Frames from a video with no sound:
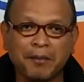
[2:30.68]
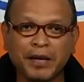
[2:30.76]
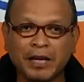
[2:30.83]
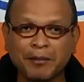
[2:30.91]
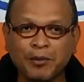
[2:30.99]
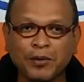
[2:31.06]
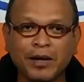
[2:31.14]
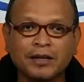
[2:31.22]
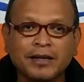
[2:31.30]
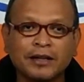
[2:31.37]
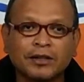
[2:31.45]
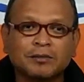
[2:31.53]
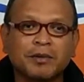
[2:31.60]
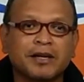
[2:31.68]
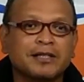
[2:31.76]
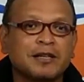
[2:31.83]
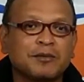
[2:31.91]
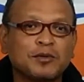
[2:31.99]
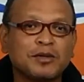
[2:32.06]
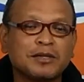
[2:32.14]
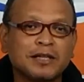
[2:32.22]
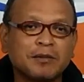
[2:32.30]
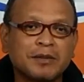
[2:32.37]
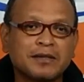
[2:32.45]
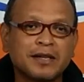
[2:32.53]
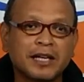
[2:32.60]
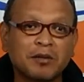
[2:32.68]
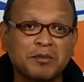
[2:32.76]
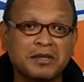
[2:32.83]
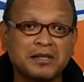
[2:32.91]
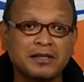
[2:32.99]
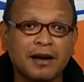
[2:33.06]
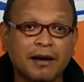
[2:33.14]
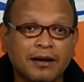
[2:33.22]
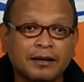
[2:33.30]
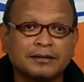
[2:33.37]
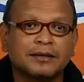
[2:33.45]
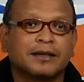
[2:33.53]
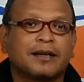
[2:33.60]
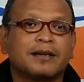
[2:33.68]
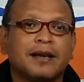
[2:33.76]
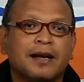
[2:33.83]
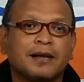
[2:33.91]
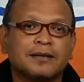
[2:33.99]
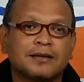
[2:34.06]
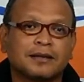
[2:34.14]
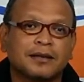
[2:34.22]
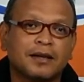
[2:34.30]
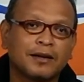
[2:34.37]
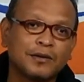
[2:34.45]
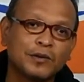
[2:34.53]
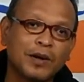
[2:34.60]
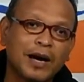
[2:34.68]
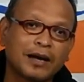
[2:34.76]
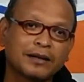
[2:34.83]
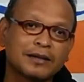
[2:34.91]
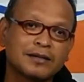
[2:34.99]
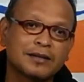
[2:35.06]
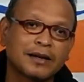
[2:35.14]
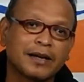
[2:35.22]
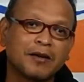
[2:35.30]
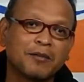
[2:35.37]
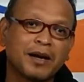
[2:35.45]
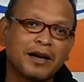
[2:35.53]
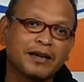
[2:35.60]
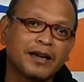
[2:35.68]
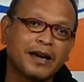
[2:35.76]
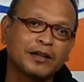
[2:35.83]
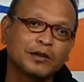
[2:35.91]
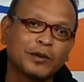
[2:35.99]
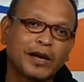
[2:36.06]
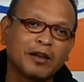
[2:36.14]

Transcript: Padepokan Gatot Brajamusti menjadi besar dan terkenal setelah dua artis ternama yaitu